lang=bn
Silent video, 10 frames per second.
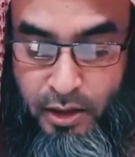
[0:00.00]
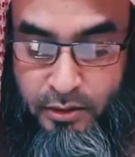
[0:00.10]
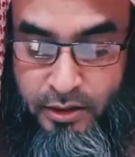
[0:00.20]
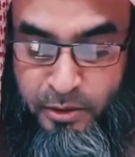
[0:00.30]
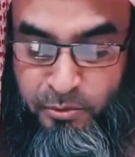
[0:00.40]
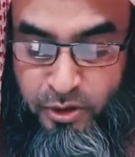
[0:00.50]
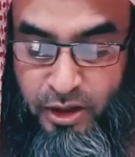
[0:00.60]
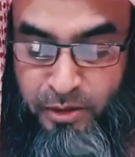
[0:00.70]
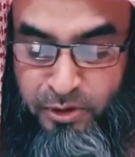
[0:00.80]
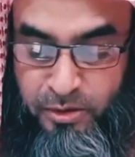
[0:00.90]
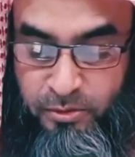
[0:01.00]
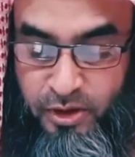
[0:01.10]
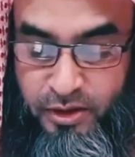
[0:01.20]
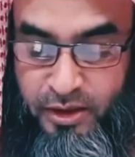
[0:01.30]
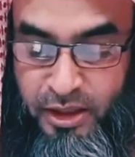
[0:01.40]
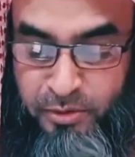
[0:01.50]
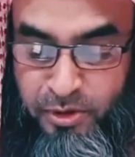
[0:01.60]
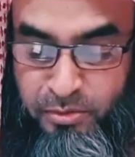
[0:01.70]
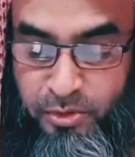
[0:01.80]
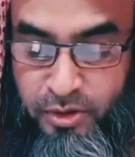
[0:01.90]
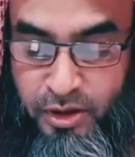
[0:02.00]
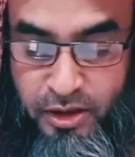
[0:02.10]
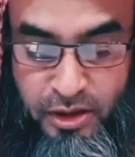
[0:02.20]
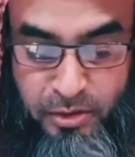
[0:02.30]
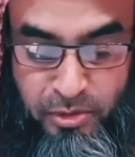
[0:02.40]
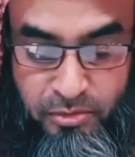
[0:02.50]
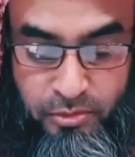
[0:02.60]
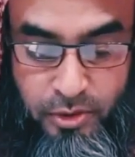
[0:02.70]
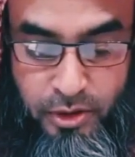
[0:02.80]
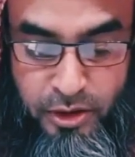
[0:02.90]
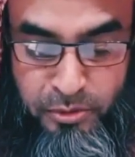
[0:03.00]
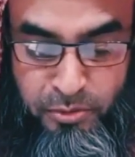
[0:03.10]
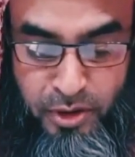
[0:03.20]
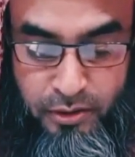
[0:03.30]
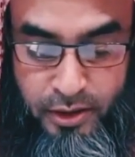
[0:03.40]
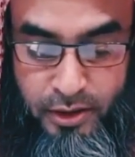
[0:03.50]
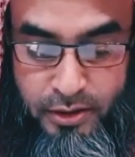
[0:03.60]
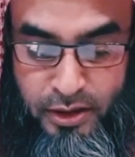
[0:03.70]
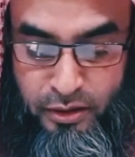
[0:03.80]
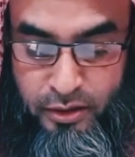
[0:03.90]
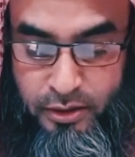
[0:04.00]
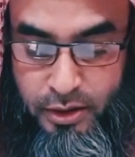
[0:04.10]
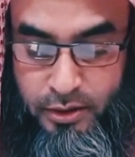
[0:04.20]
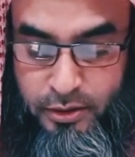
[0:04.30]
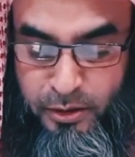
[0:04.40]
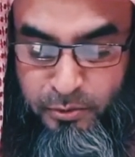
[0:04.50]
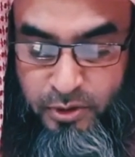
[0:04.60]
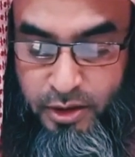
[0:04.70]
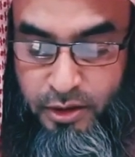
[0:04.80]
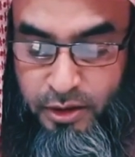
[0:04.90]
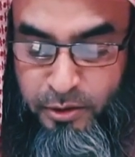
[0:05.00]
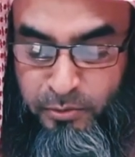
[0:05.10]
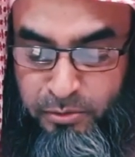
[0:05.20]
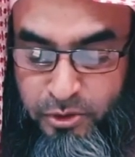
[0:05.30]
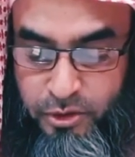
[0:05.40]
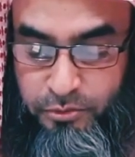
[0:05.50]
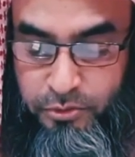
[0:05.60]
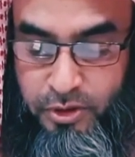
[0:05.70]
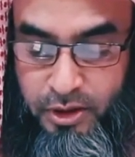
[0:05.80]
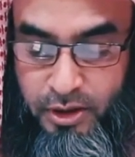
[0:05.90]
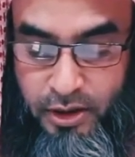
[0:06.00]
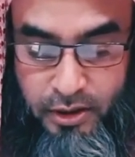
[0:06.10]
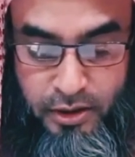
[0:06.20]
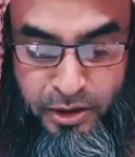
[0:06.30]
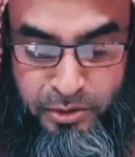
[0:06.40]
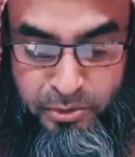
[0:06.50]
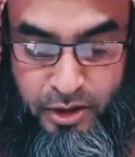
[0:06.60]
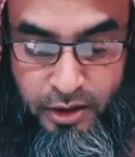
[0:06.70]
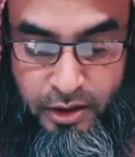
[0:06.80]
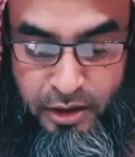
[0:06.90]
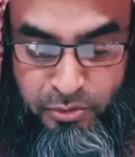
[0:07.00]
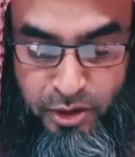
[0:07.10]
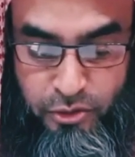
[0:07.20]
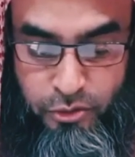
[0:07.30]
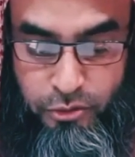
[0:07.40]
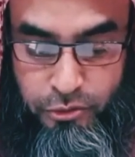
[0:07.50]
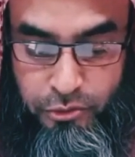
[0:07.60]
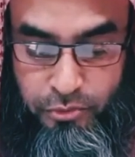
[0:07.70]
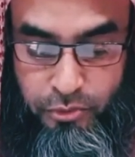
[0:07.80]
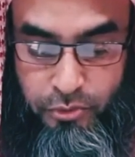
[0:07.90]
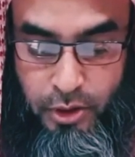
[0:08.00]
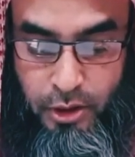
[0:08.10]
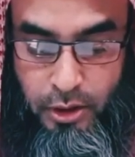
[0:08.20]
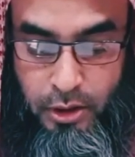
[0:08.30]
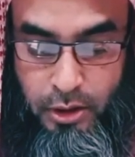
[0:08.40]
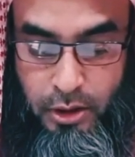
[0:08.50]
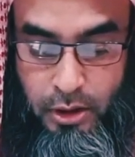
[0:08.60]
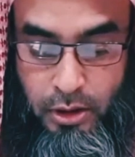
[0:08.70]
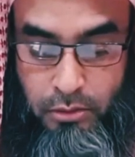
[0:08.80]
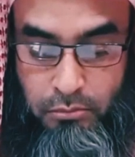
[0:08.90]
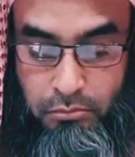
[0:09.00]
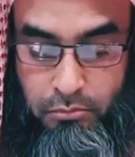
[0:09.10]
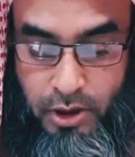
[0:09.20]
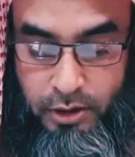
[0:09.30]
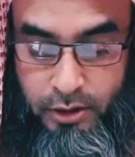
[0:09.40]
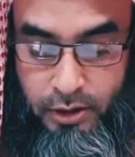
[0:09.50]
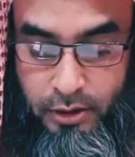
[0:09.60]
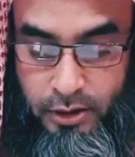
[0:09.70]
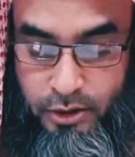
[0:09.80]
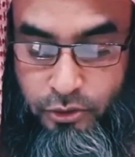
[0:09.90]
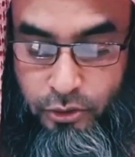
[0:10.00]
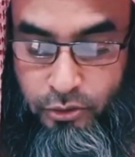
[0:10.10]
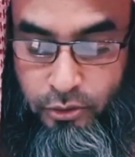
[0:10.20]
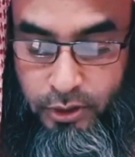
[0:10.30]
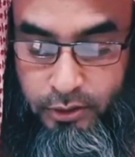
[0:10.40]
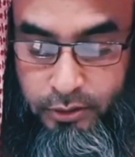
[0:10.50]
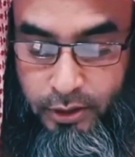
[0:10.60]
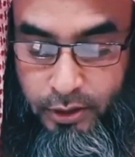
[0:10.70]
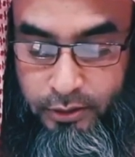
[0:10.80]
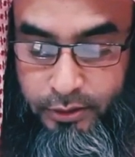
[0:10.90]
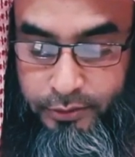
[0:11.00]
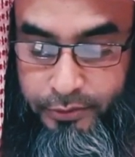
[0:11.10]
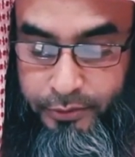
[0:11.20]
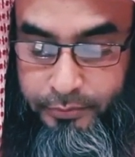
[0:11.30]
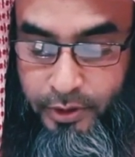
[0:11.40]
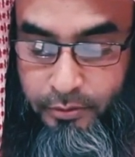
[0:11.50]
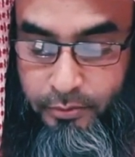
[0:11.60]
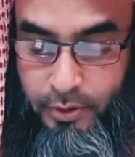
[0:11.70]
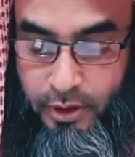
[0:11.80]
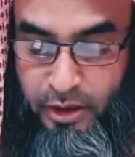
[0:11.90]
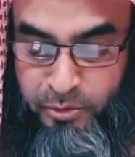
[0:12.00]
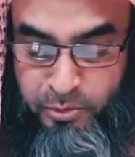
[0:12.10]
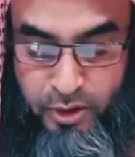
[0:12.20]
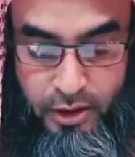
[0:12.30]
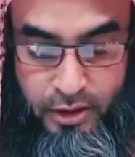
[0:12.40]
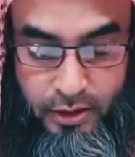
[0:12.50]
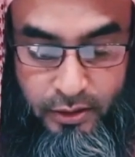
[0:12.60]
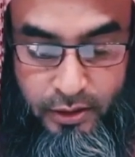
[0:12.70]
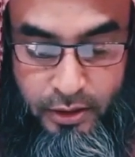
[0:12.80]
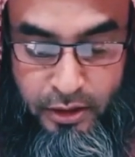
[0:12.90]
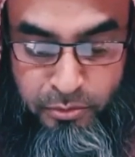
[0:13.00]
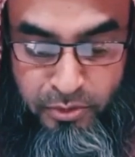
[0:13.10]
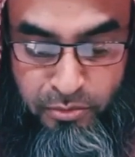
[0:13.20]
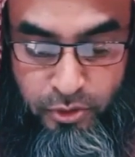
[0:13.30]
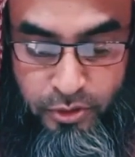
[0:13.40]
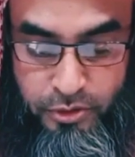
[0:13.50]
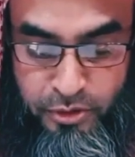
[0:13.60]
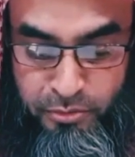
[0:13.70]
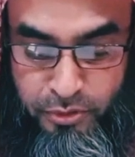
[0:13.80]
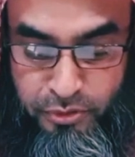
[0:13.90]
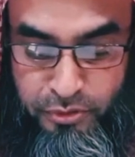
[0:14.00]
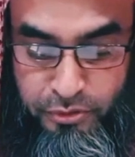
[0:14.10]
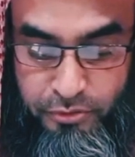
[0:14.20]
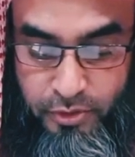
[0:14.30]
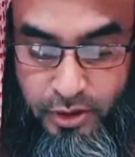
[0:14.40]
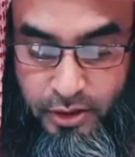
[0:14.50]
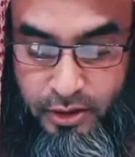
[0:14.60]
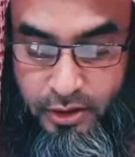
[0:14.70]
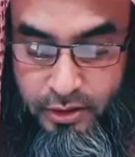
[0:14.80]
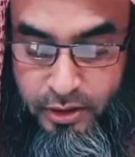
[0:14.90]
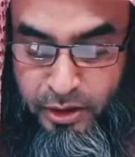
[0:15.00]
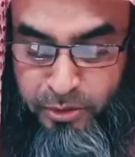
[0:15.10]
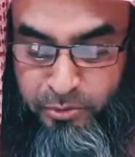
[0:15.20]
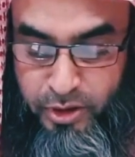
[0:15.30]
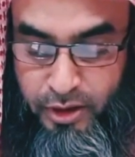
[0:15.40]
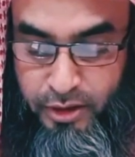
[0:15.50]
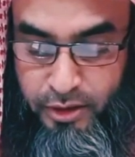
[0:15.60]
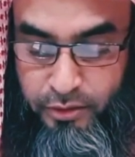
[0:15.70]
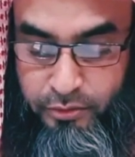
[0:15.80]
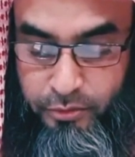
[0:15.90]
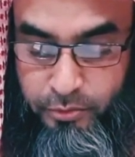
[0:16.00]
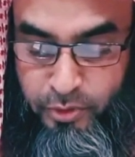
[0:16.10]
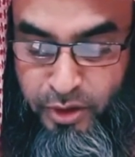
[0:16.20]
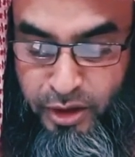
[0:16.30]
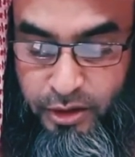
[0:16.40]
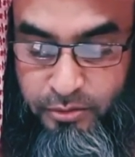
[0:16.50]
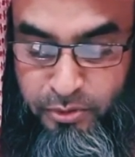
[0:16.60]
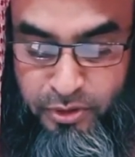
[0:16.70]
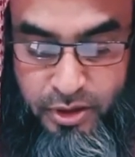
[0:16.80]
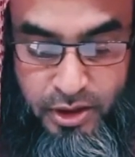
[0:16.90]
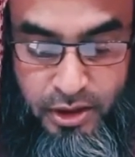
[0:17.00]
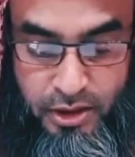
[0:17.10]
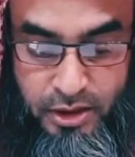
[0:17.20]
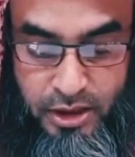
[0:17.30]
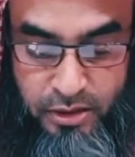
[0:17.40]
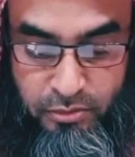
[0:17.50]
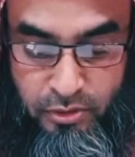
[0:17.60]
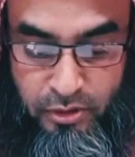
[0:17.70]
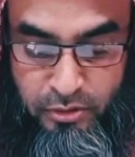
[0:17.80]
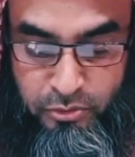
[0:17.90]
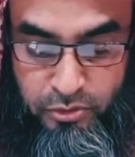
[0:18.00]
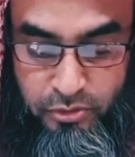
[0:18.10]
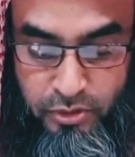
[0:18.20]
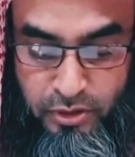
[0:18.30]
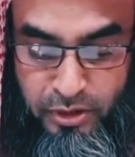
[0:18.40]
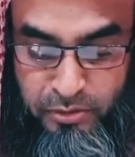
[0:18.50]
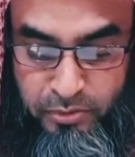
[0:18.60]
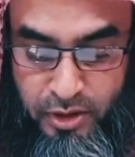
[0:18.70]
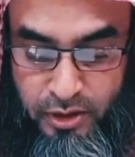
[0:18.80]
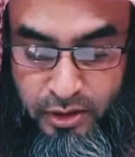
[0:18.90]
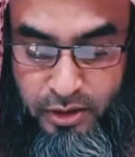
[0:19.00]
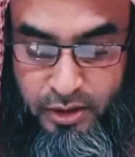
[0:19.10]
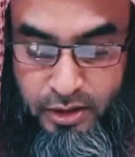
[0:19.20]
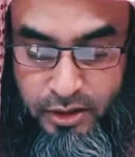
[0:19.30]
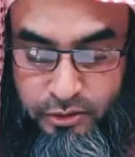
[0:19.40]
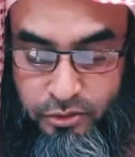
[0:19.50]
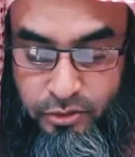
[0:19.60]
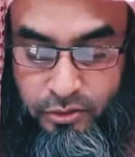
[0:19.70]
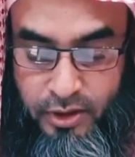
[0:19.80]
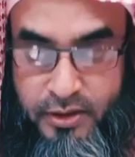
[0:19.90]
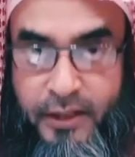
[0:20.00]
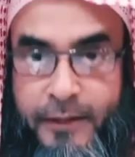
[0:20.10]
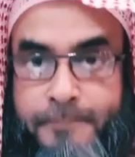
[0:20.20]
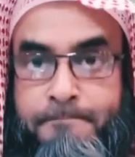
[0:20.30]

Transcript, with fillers: যেমন আমরা বলে থাকি এমাম বোখারি এমাম ইবিনে তাইমিয়া তাই জানতে চাইছিলাম শেখ এমাম শব্দটি কাদের নামের আগে আমরা যোগ করবো বা তাদের কি যোগ্যতা থাকতে হবে বা আমরা কাদেরকে ইমাম বলে সম্বোধন করব আর কাদের নামের আগে করব না এবং সেই হিসাবে মৌলানা মৌদুদের নামের আগে কি এটা যোগ করা যায়